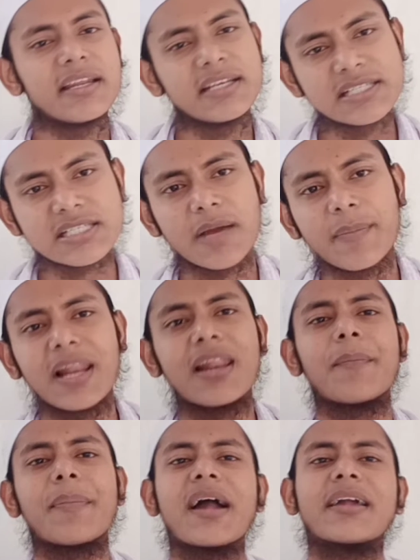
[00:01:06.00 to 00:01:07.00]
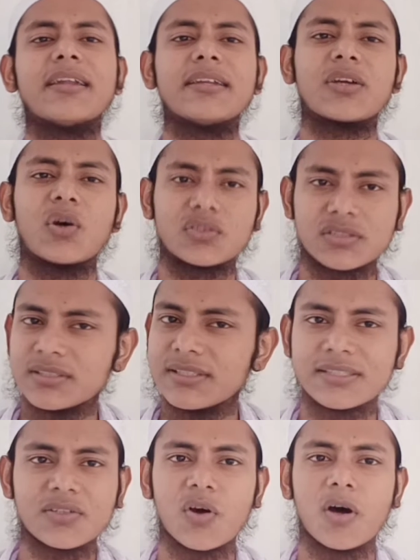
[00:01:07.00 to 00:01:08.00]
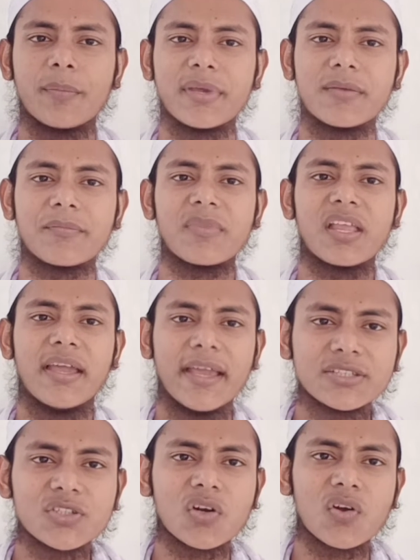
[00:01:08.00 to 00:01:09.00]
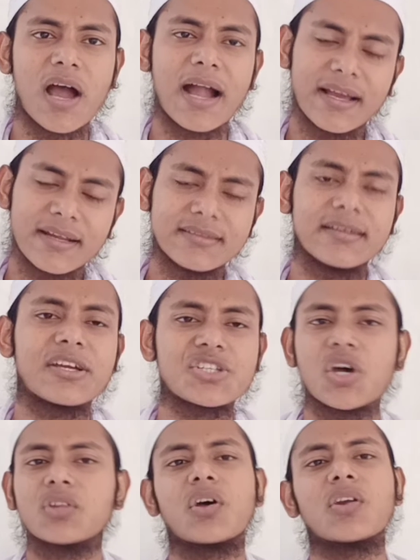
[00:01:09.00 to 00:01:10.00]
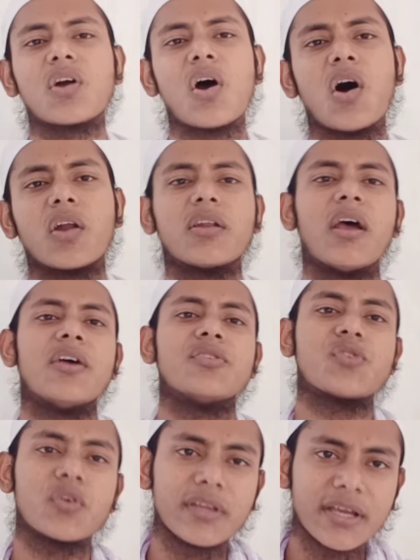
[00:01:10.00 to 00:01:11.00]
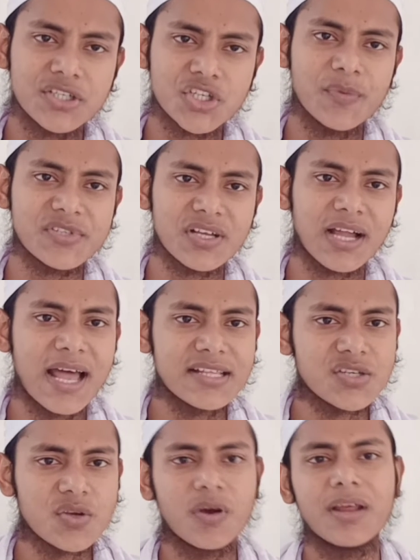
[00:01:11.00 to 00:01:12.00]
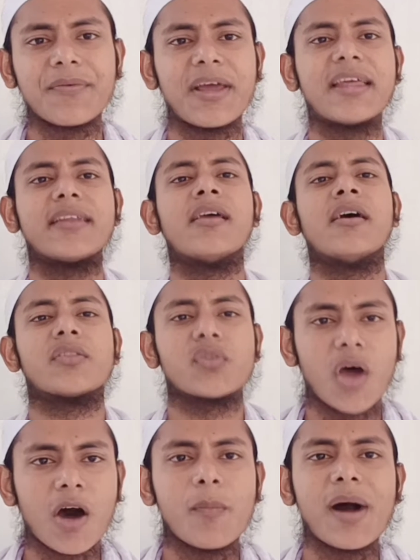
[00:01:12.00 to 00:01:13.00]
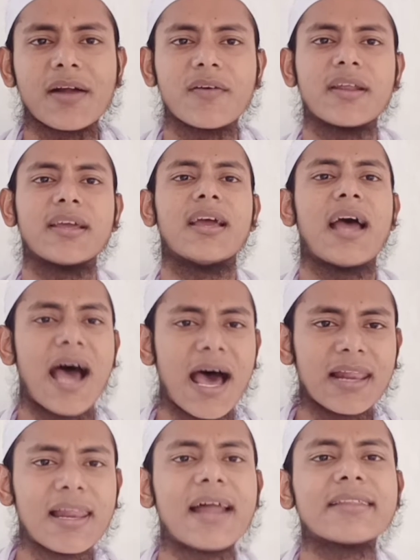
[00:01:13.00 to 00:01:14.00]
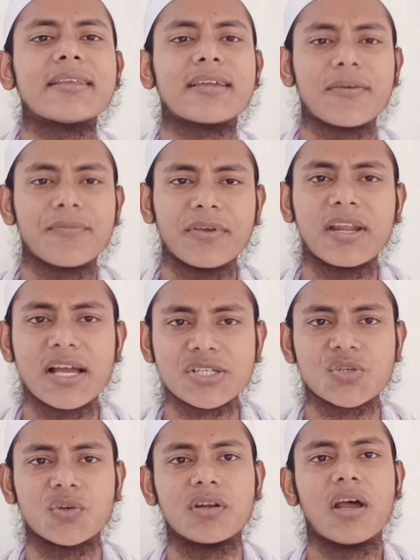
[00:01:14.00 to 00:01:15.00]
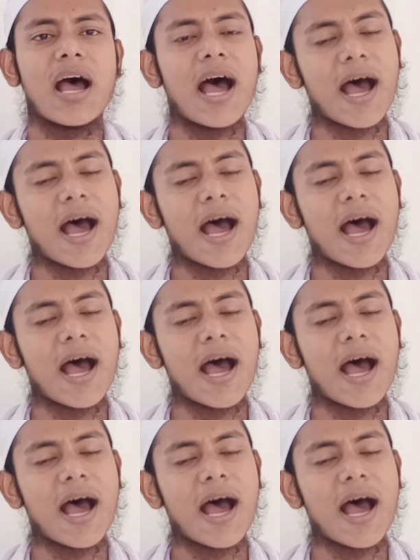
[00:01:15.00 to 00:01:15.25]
এর হিসাব আল্লাহ পাকে নিকট দিতে হবে এজন্য আগের থেকে সতর্ক হন যদি এই সমস্ত কাজ করে ফেলেন তওবা করে আল্লাহর দিকে ফিরে আসুন